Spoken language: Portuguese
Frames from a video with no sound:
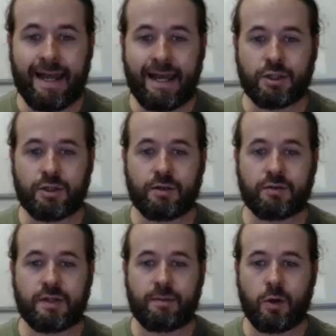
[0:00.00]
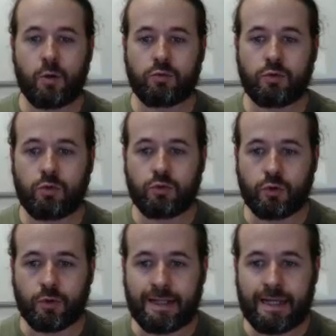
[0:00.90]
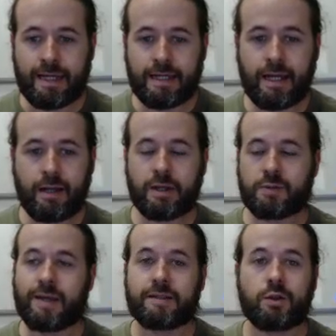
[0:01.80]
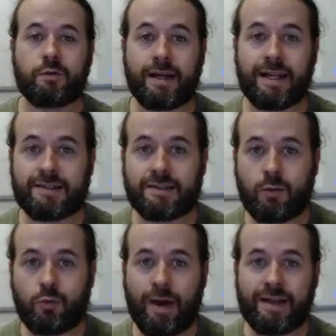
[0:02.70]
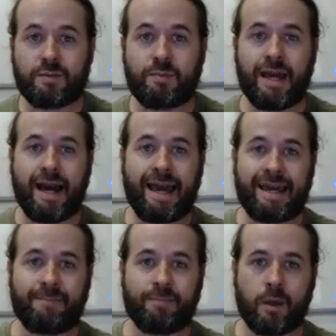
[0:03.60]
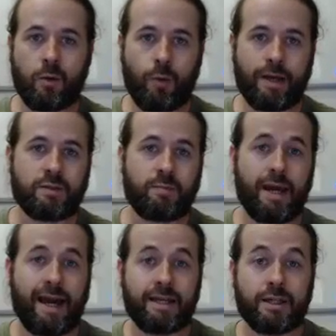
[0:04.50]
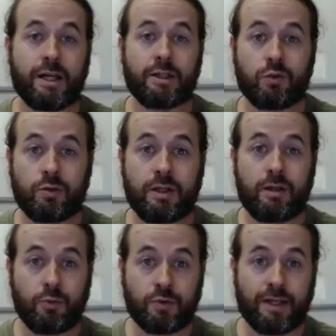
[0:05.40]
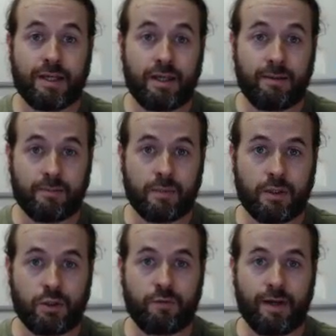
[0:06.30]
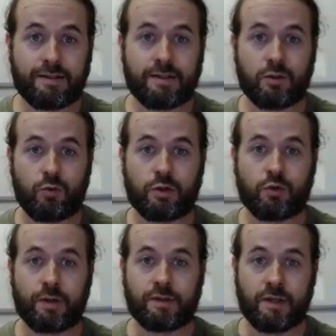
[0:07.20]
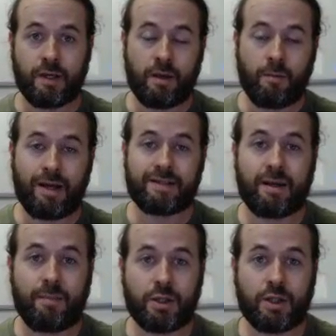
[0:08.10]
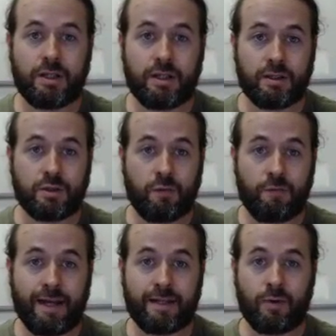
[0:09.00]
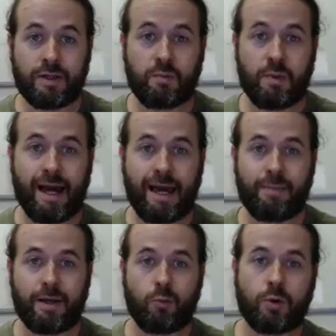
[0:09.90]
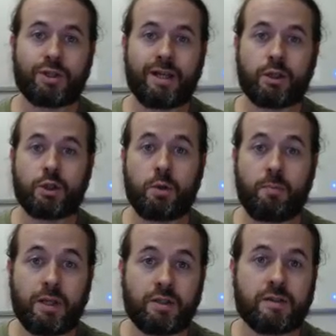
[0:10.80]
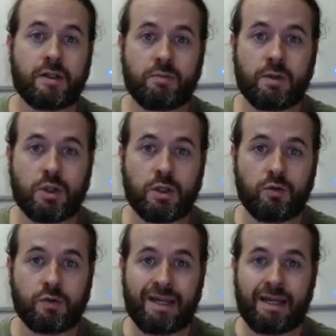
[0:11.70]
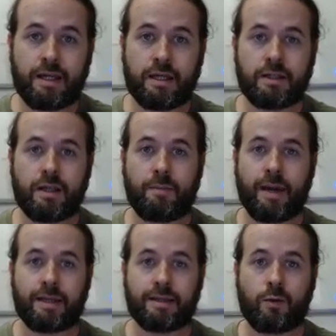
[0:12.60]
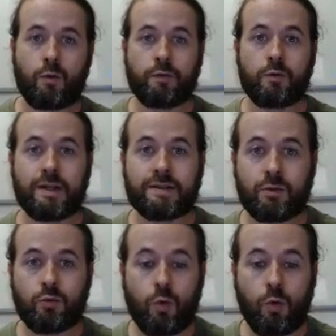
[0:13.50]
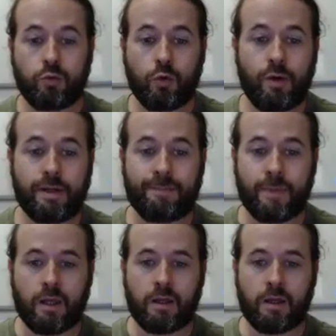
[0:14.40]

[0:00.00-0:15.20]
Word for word: National Semiconductor e ele é uma espécie de variação do SPI, o SPI que já estudamos aqui em diversas situações. Basicamente, ele difere no SPI pela quantidade de bits transmitidos e também na configuração do controle